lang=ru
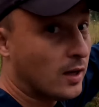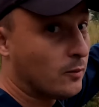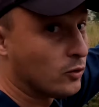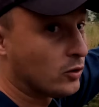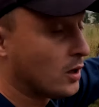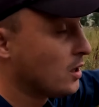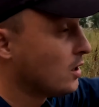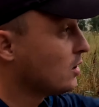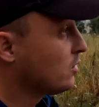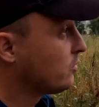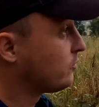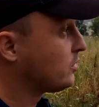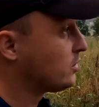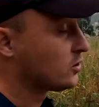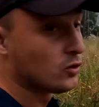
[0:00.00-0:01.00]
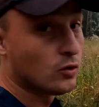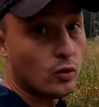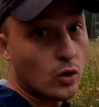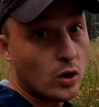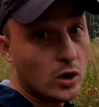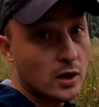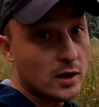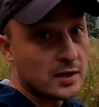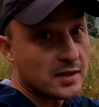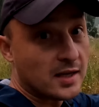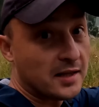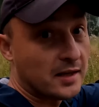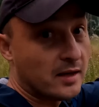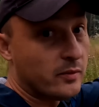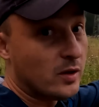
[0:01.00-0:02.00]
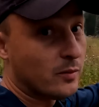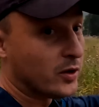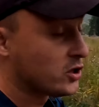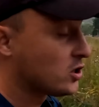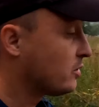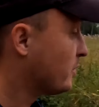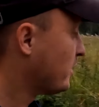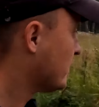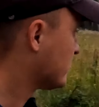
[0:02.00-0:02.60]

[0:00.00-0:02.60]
там вот внизу, за таким небольшим